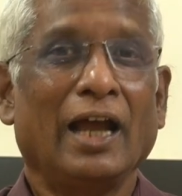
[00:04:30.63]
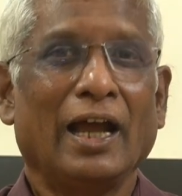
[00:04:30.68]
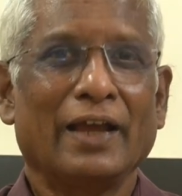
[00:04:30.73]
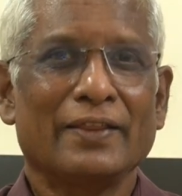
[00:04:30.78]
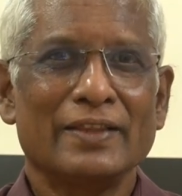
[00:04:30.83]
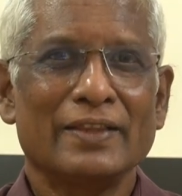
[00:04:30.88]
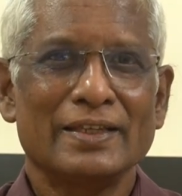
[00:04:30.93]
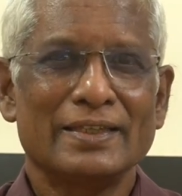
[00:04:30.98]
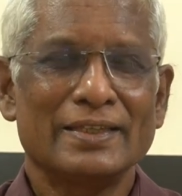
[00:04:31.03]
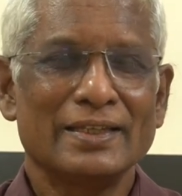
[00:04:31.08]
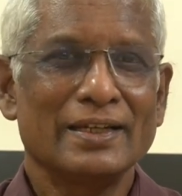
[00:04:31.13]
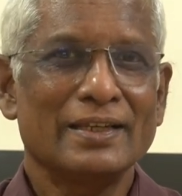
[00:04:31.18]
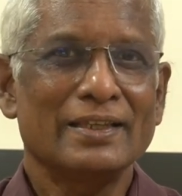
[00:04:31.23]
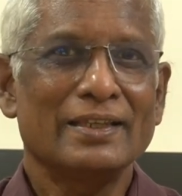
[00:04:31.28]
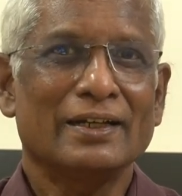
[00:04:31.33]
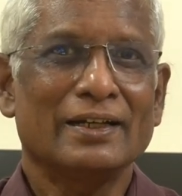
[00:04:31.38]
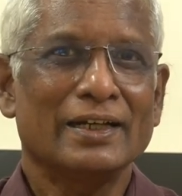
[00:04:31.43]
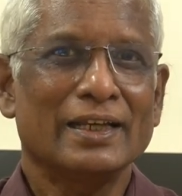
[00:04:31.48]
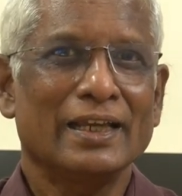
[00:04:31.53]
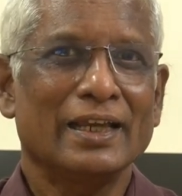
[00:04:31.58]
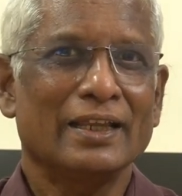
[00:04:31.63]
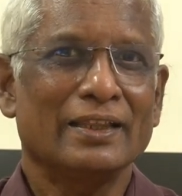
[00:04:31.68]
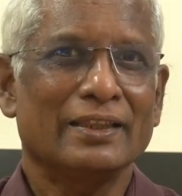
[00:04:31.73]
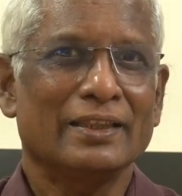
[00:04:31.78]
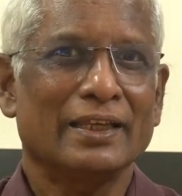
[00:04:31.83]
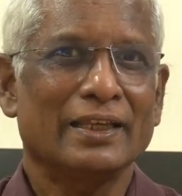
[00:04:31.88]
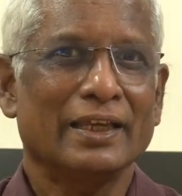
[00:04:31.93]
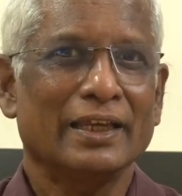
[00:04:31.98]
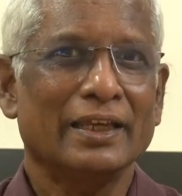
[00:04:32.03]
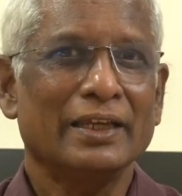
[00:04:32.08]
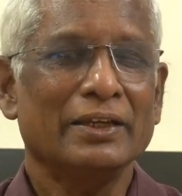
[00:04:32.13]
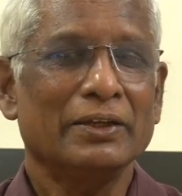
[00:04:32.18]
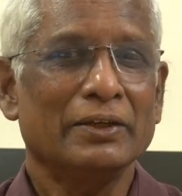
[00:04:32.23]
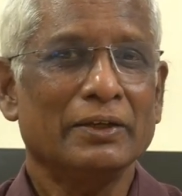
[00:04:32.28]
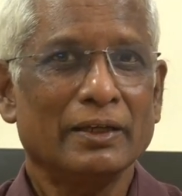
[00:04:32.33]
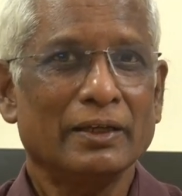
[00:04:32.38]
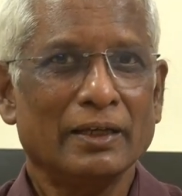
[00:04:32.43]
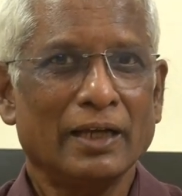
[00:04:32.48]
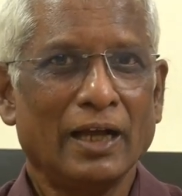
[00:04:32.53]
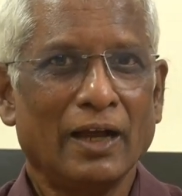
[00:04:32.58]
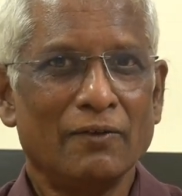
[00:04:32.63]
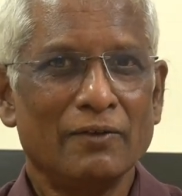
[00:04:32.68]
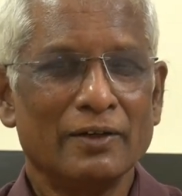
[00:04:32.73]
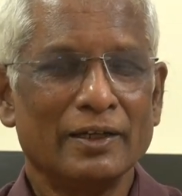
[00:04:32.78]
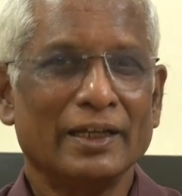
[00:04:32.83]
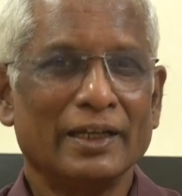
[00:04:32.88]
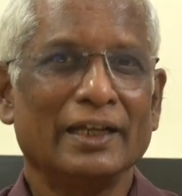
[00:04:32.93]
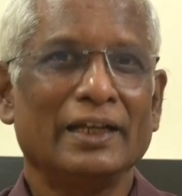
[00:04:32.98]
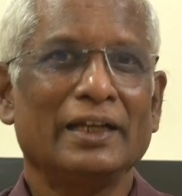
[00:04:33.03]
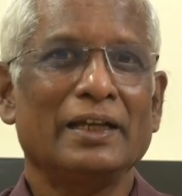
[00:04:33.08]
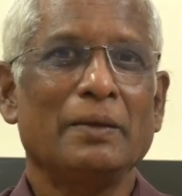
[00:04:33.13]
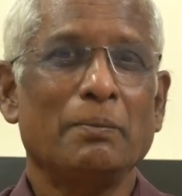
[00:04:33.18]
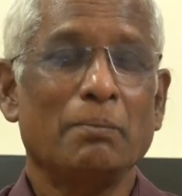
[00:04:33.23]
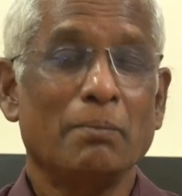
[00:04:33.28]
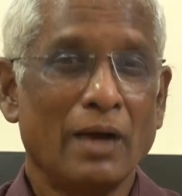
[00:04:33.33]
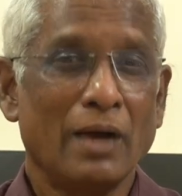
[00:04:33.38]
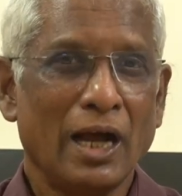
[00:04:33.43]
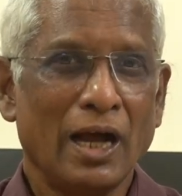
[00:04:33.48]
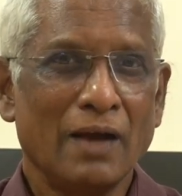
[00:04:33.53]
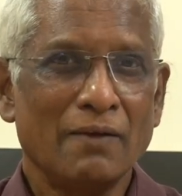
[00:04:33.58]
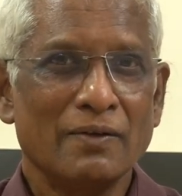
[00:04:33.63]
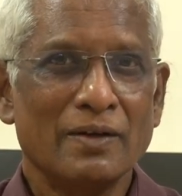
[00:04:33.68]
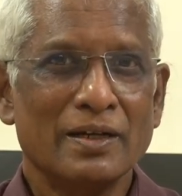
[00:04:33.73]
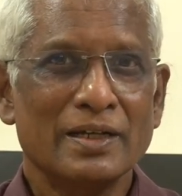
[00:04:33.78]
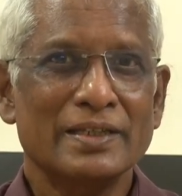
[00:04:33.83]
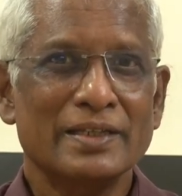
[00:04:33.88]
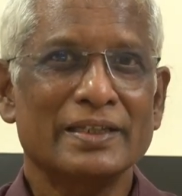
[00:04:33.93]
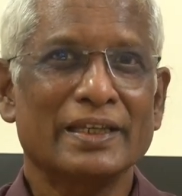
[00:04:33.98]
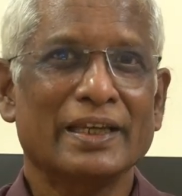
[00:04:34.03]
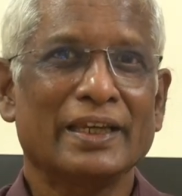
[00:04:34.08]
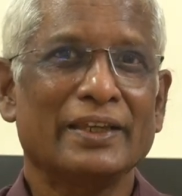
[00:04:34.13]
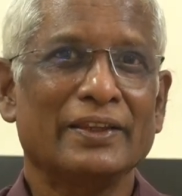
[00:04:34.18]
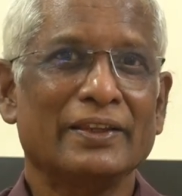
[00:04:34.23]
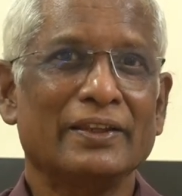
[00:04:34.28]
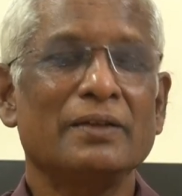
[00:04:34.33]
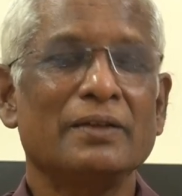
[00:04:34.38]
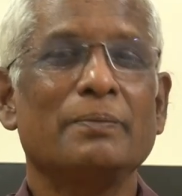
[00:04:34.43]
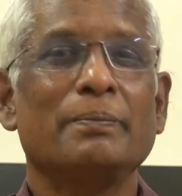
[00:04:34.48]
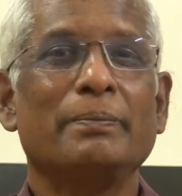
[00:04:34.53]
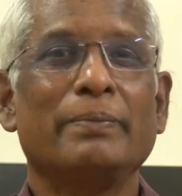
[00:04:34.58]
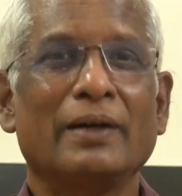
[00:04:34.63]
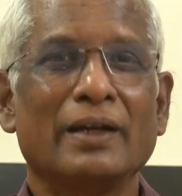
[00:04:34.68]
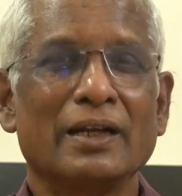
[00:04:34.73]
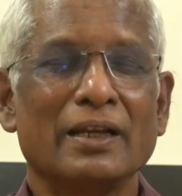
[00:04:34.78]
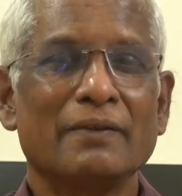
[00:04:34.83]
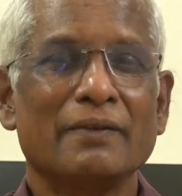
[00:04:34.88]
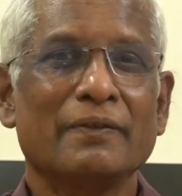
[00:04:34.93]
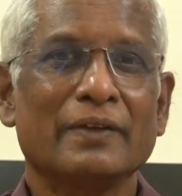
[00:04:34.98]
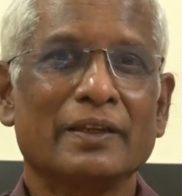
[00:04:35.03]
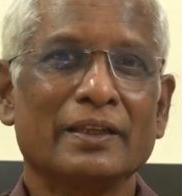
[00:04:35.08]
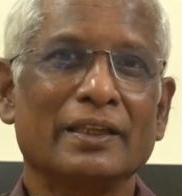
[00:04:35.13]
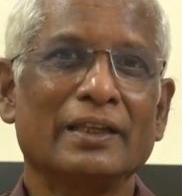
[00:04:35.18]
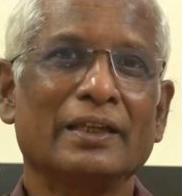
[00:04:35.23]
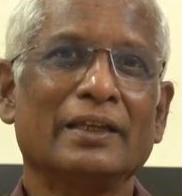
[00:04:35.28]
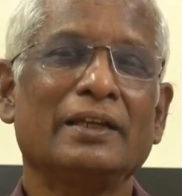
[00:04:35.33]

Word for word: அந்த சிறுதானியத்தை அவங்க மாவா செய்து பலவித